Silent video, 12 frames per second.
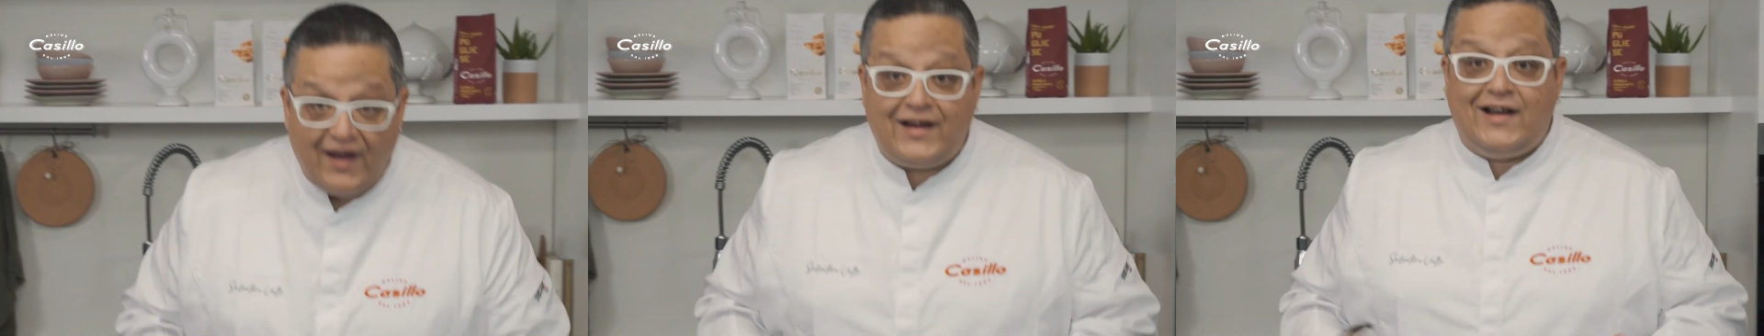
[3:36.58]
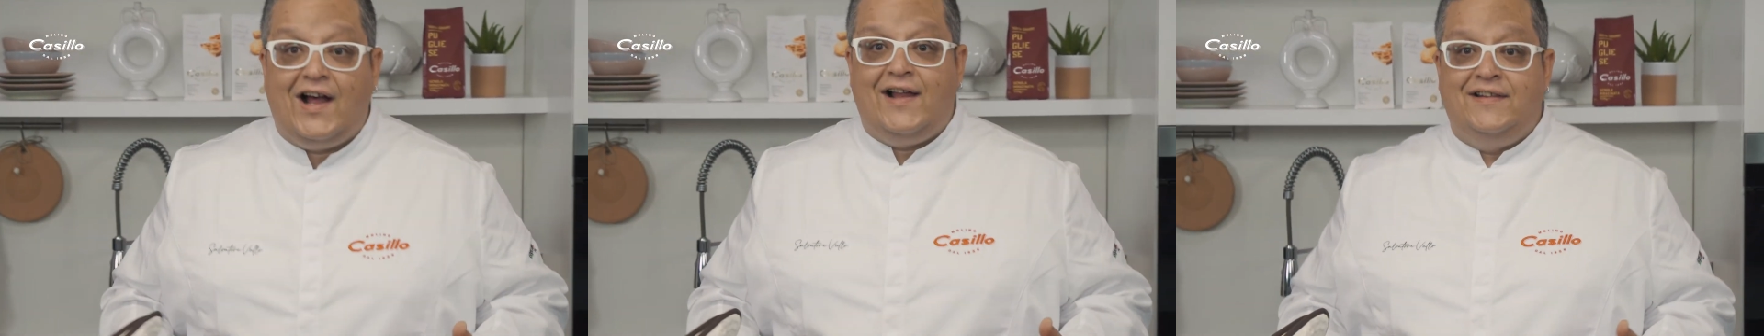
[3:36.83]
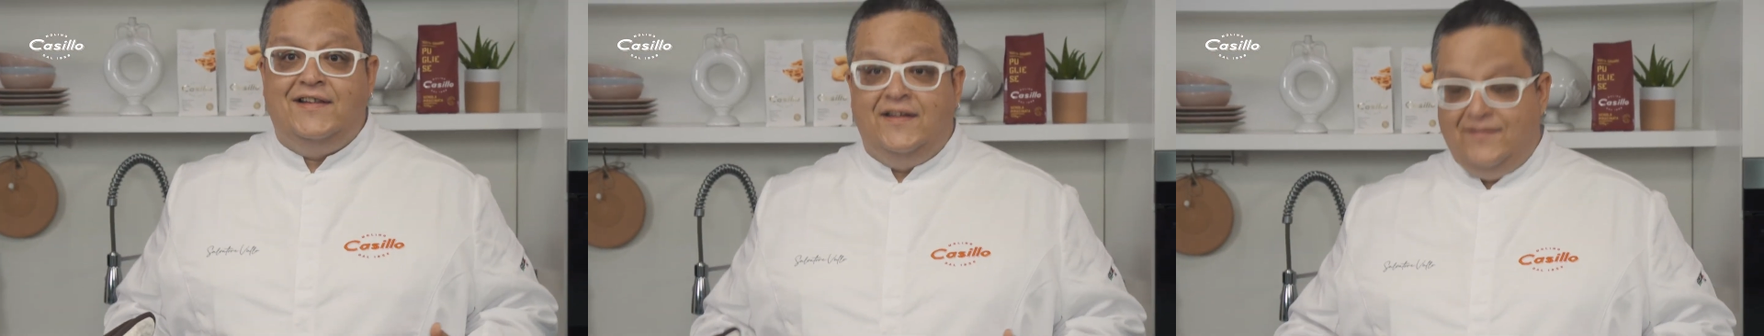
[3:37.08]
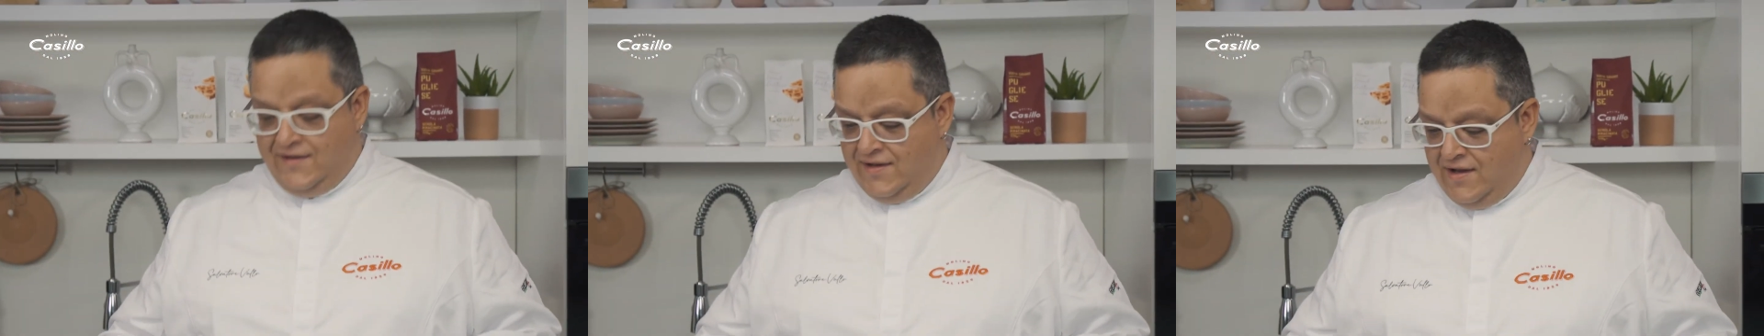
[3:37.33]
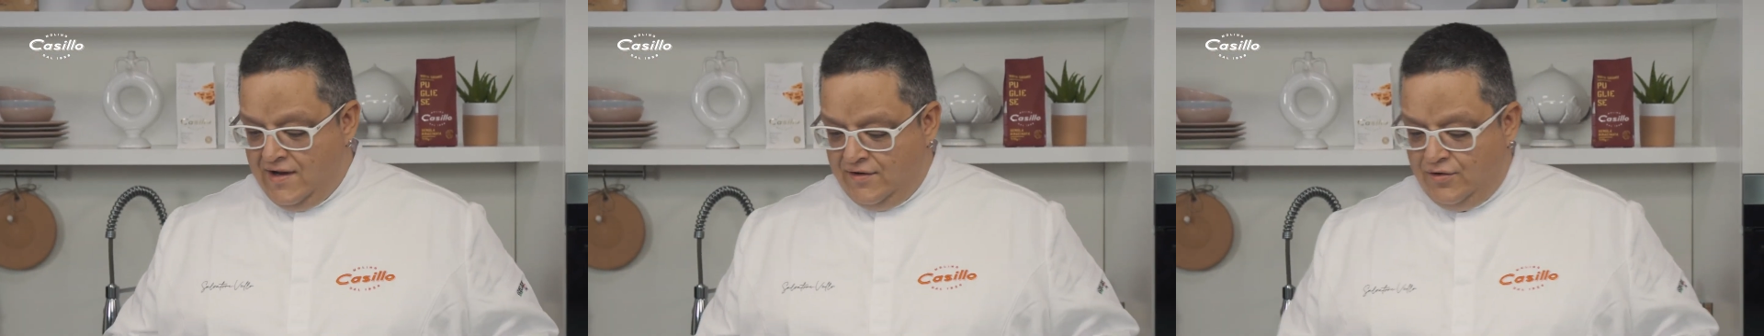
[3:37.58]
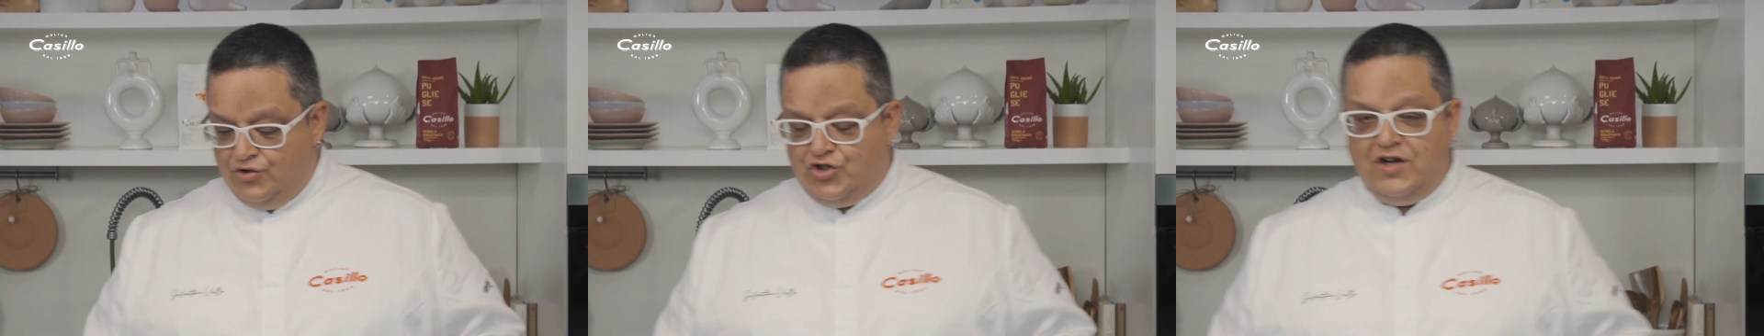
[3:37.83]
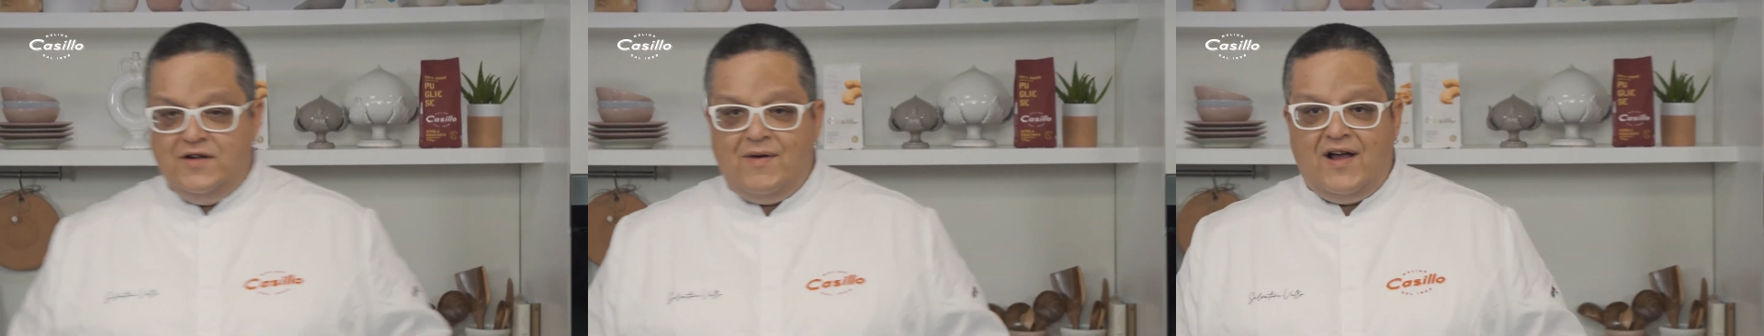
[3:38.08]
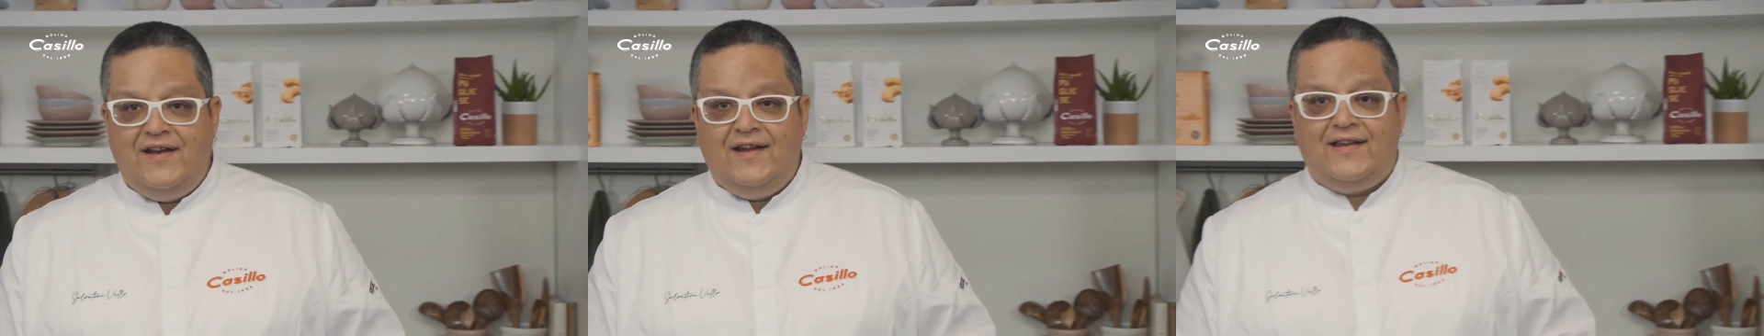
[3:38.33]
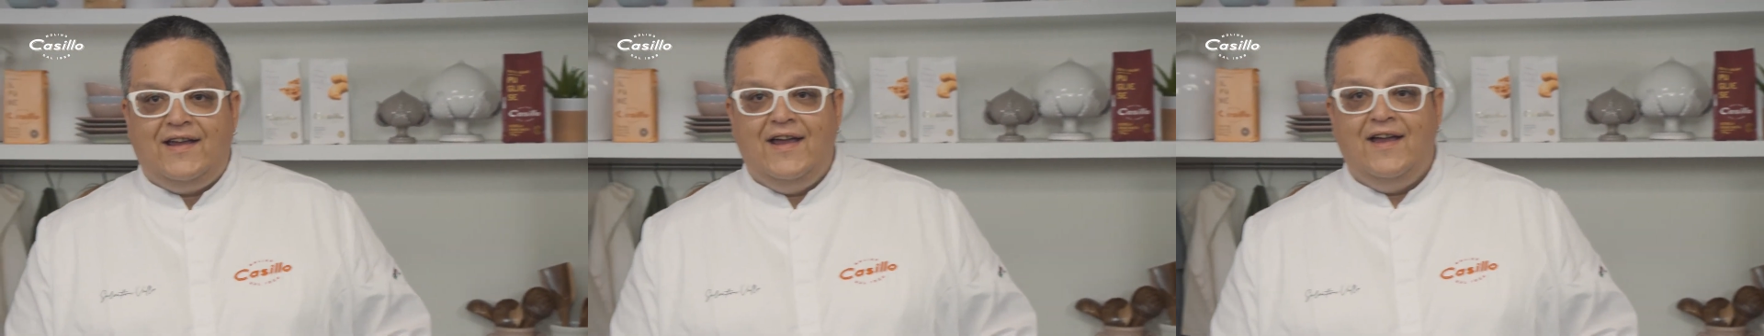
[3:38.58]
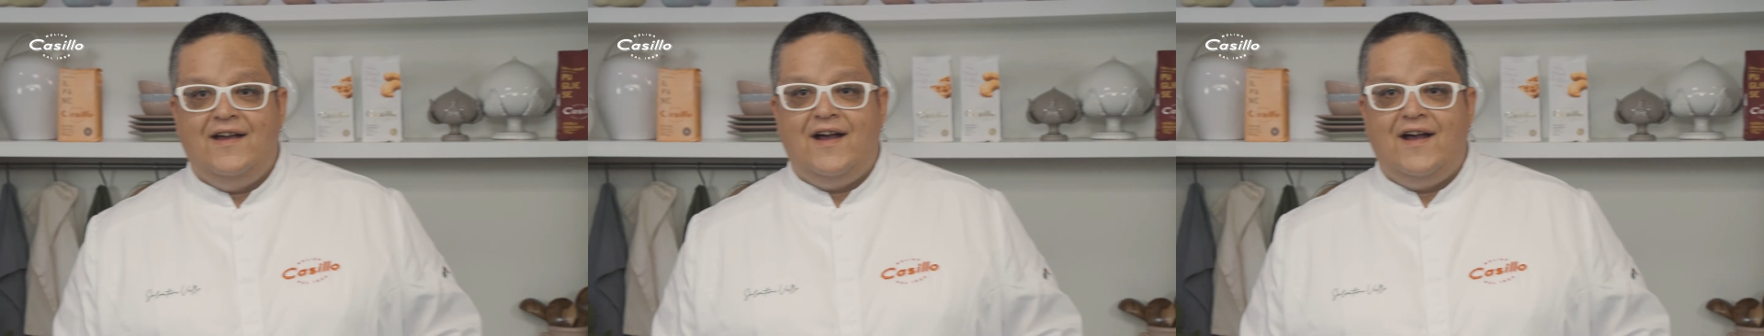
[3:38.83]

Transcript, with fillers: e caldi. Non ci rimane che